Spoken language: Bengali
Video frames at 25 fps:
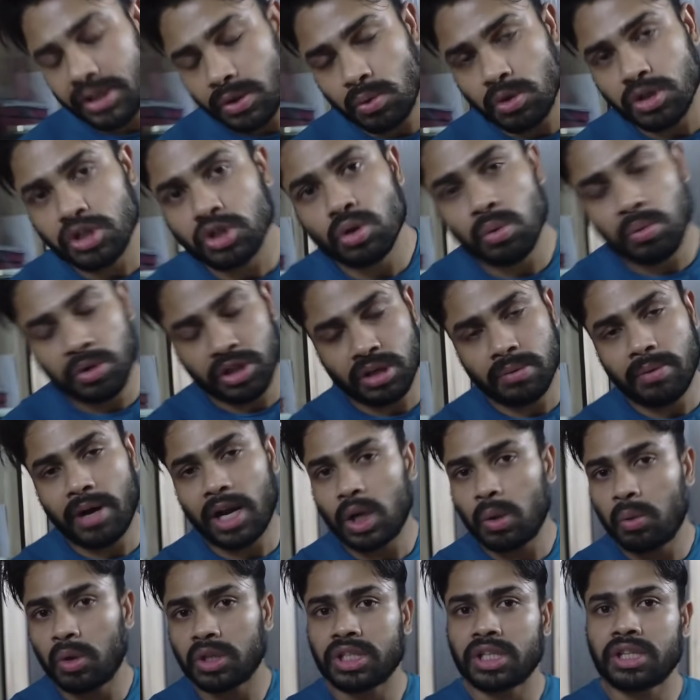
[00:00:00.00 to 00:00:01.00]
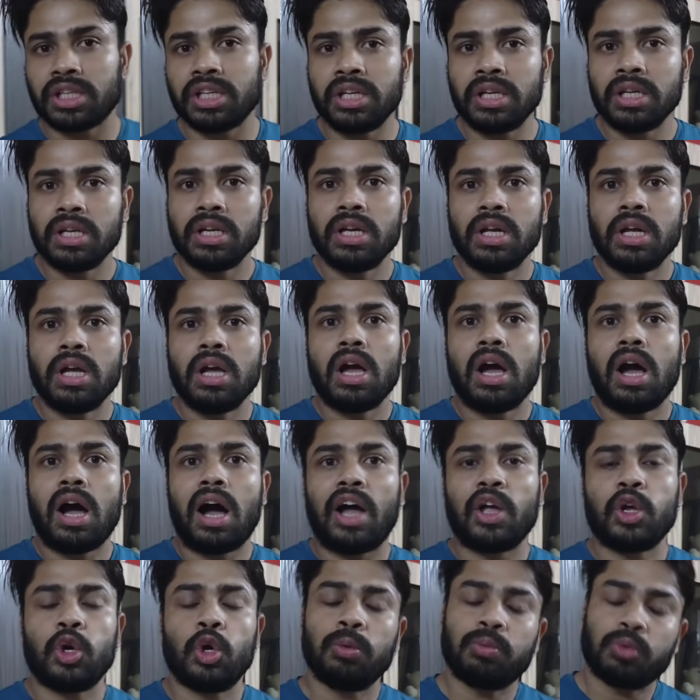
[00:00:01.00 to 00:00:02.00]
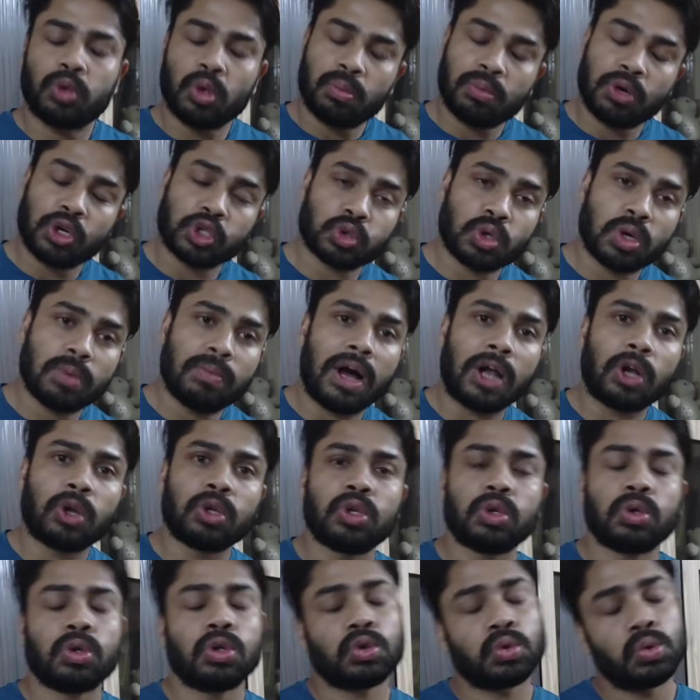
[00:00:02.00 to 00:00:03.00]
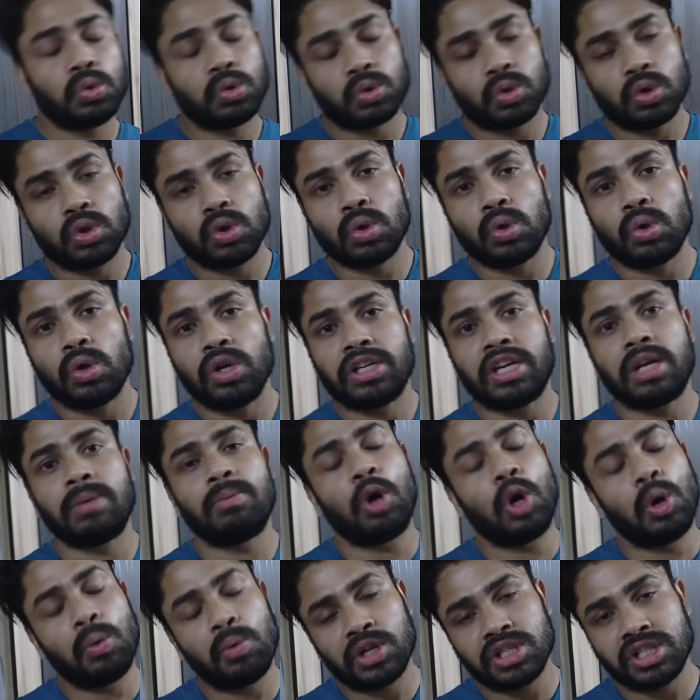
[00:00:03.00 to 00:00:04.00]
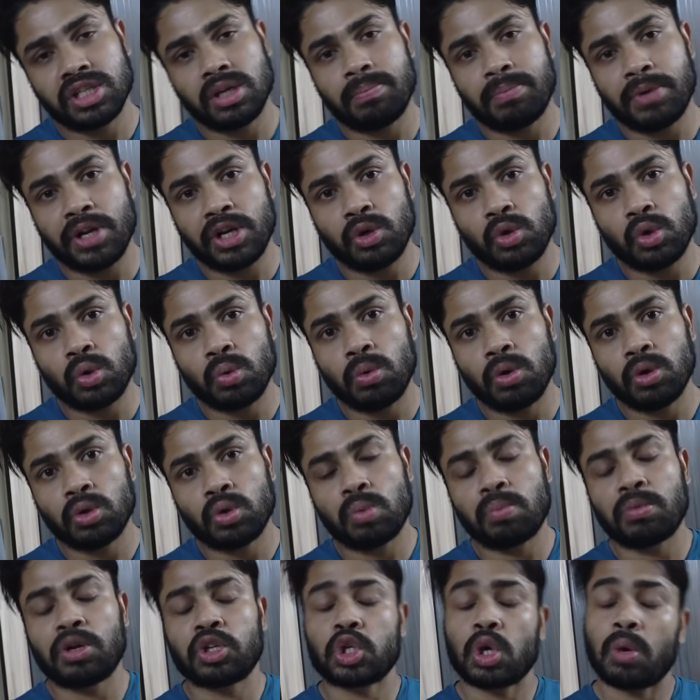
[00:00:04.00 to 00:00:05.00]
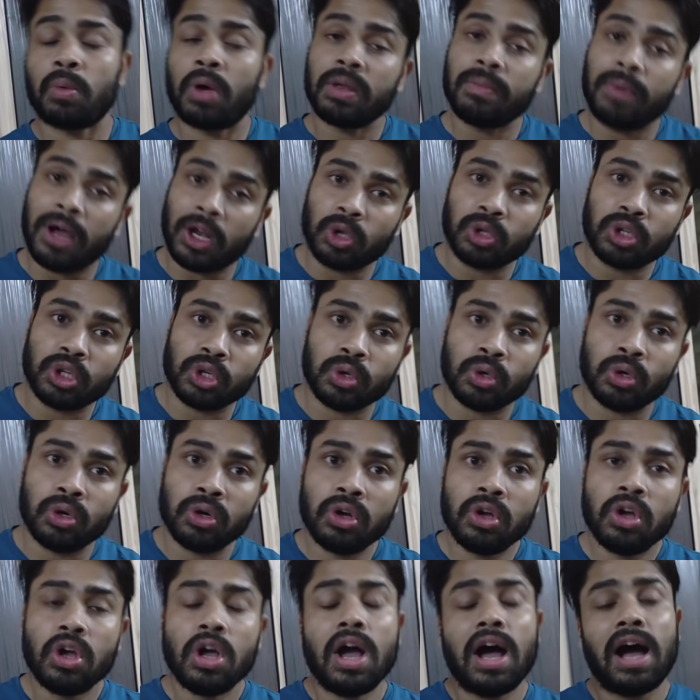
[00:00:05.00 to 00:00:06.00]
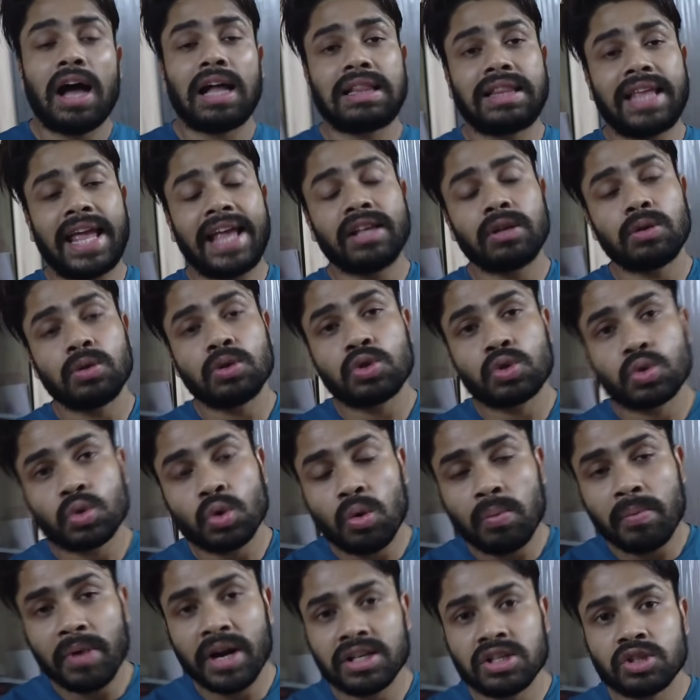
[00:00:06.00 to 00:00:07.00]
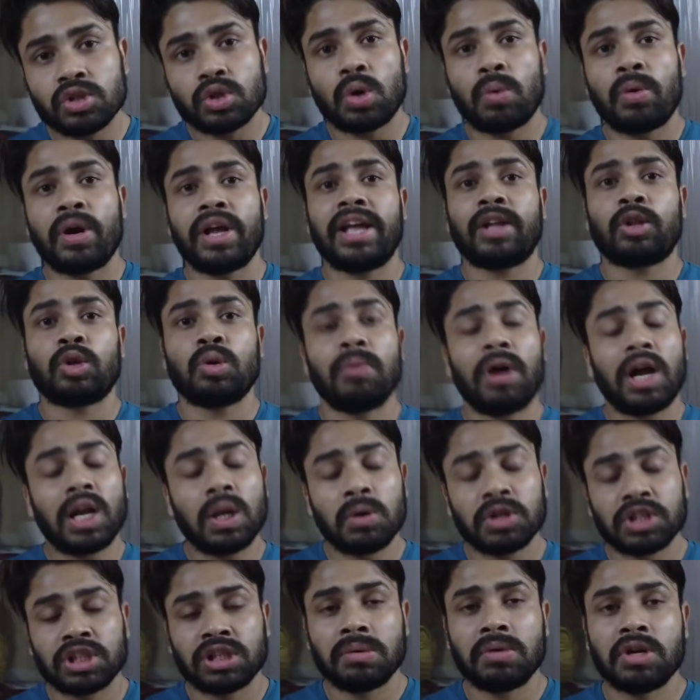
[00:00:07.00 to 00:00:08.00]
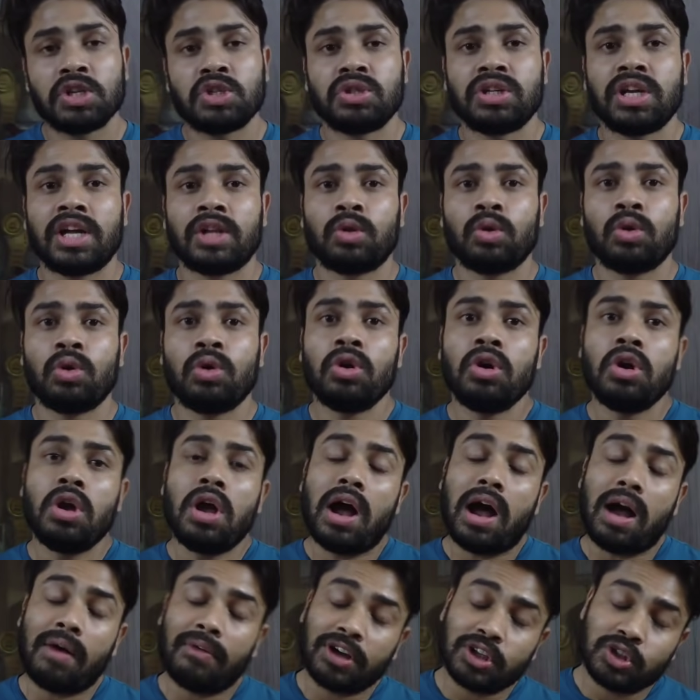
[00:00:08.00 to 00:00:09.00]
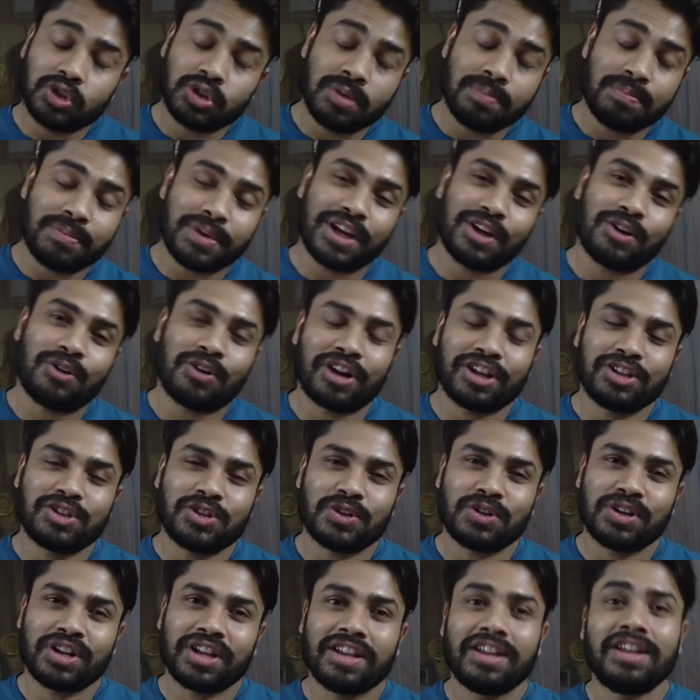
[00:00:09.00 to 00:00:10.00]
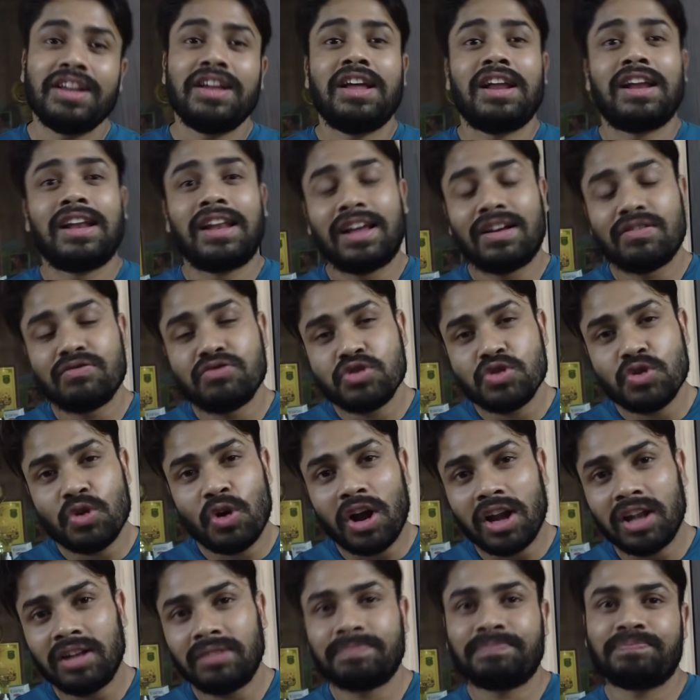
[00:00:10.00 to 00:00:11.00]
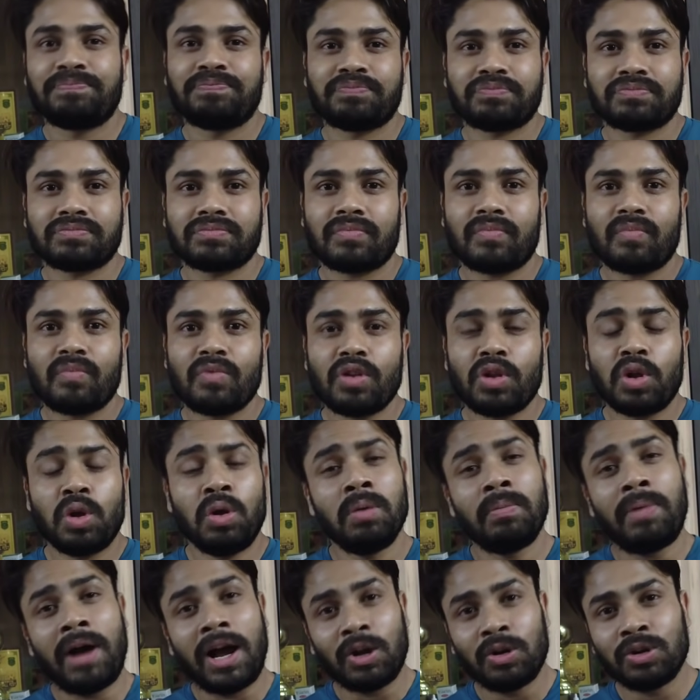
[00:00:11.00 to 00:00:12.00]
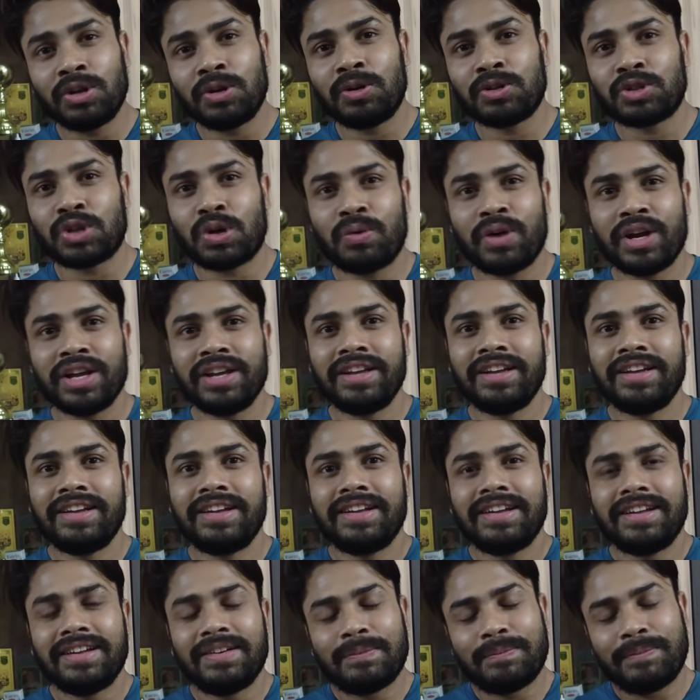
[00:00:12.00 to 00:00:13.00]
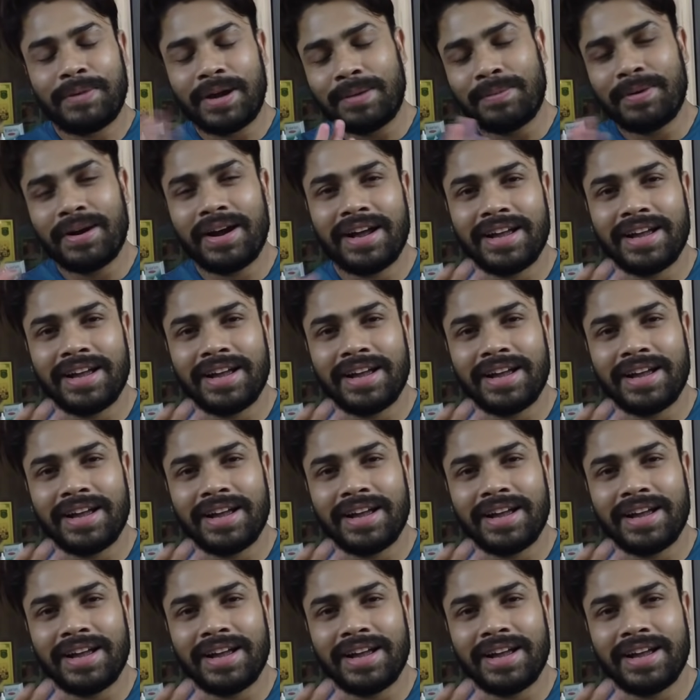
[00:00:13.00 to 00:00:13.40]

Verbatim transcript: কাটিয়ে উঠেছি তোমাদের ভালোবাসাতে আই হোপ তোমরা সবাই ভালো থেকো সুস্থ থেকো এটাই ভগবানের থেকে প্রে করবো তোমরা সবাই ভালো থেকো আর থ্যাংক ইউ সো মাচ সবাই এত ভালোবাসা দেওয়ার জন্য এত আমার জন্য প্রে করার জন্য লাভ ইউ অল ভালো থেকো সবাই বাই